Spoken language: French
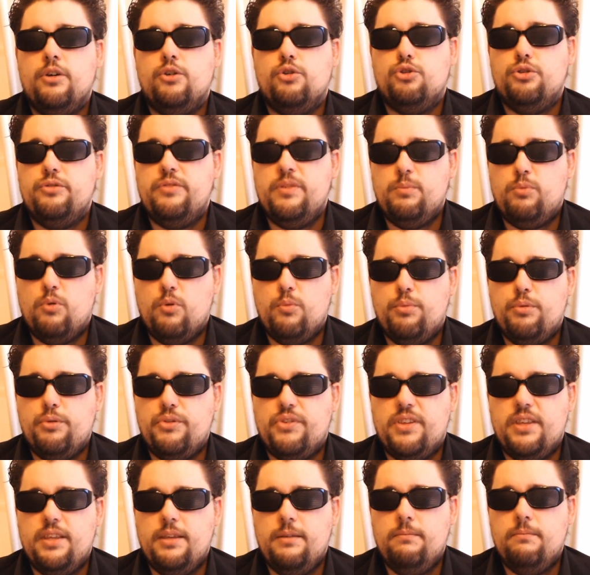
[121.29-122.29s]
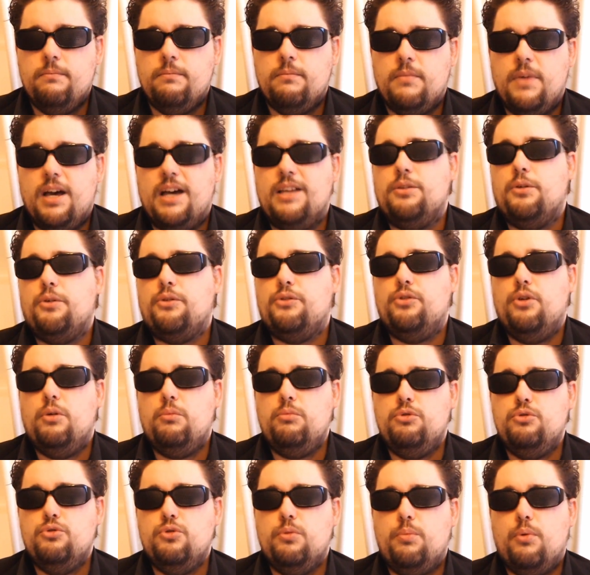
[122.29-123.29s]
je vais proposer un
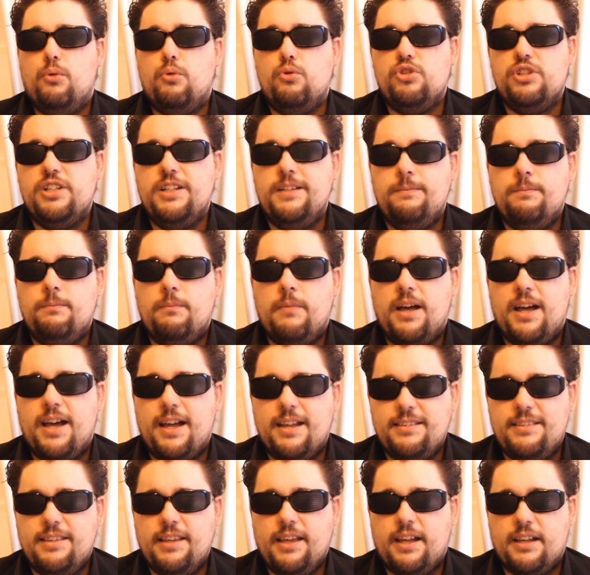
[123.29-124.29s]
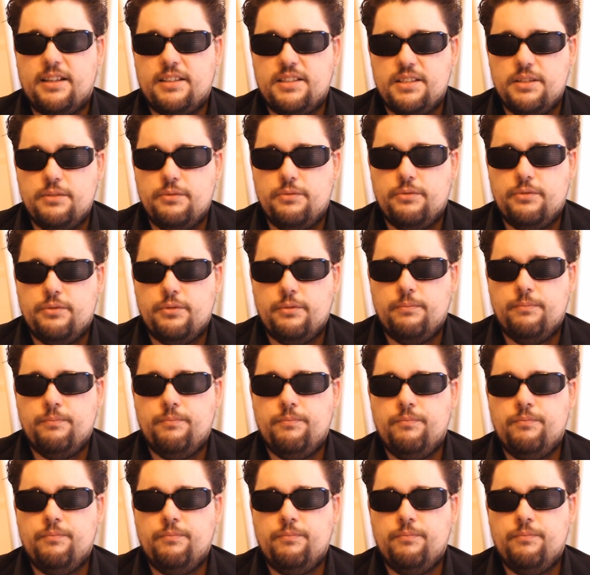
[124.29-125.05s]
ensemble de projets interactifs.